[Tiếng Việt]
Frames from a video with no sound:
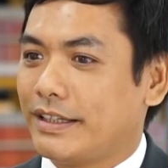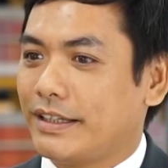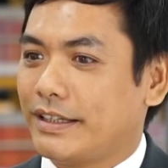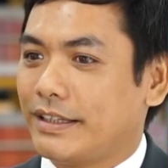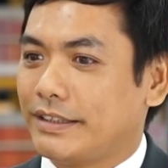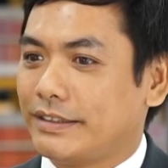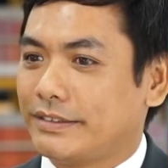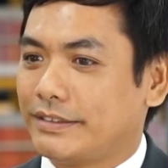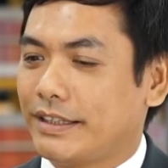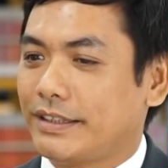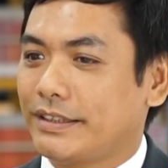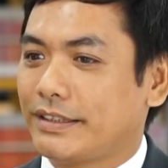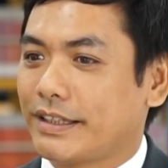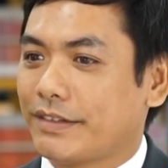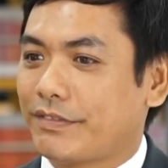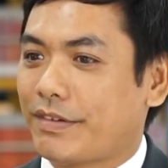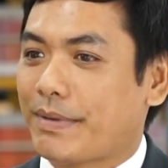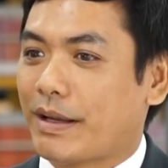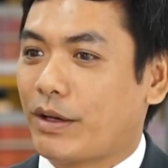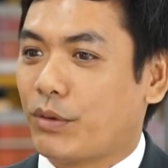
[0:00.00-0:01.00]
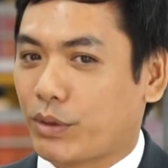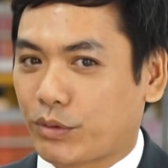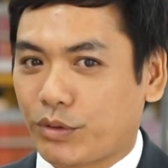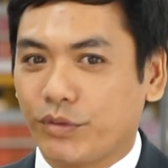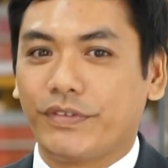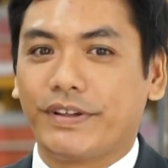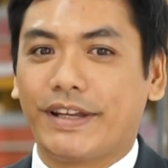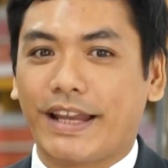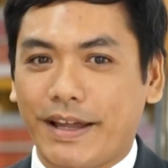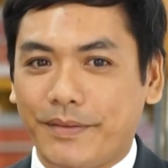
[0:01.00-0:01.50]
Logistics trên các văn bản luật
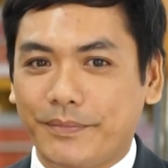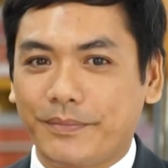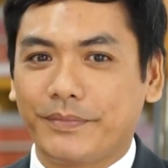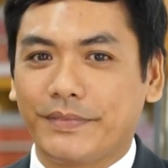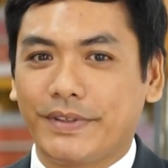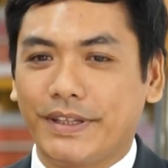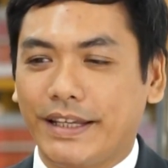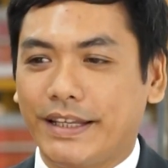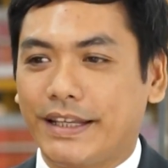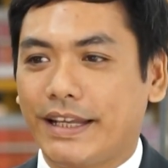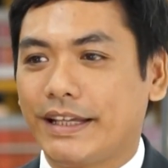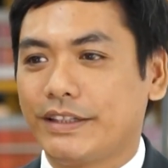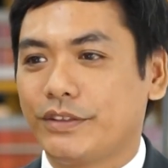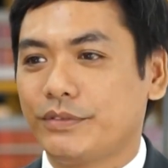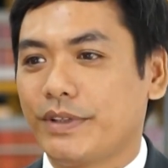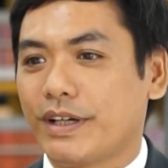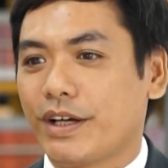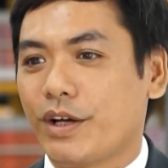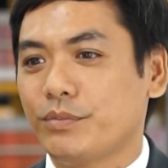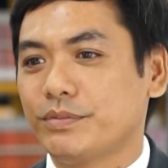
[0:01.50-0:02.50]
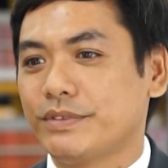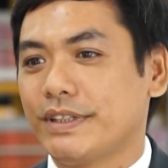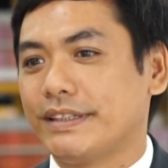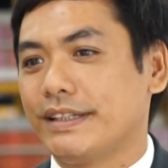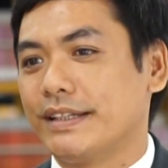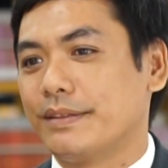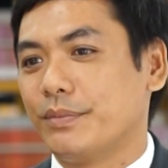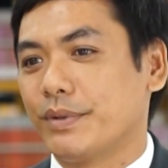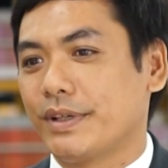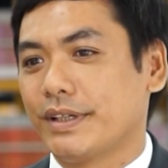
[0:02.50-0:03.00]
của Việt Nam thì hiện nay chúng ta không
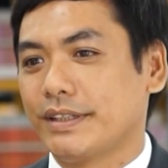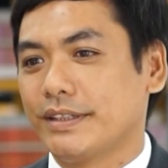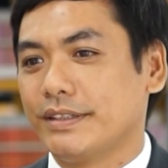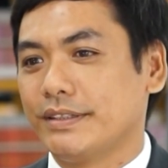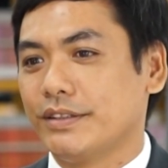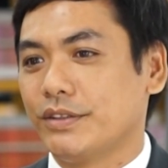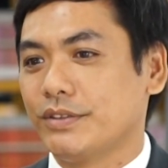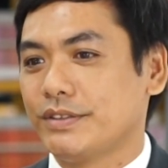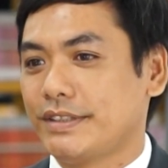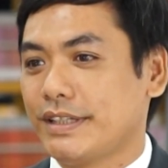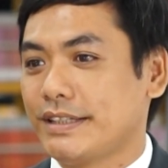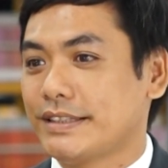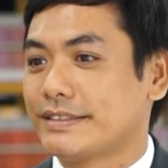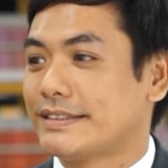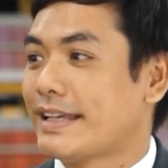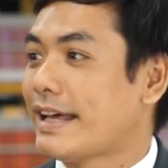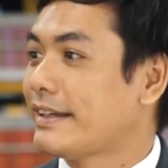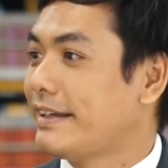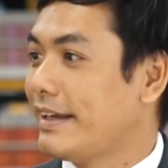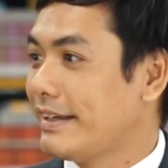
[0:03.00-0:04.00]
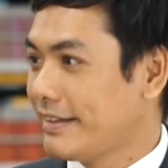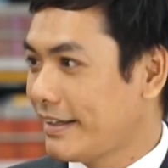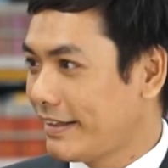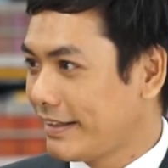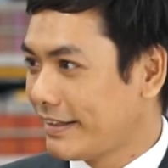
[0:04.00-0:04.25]
dịch được một cái từ logistics sát nghĩa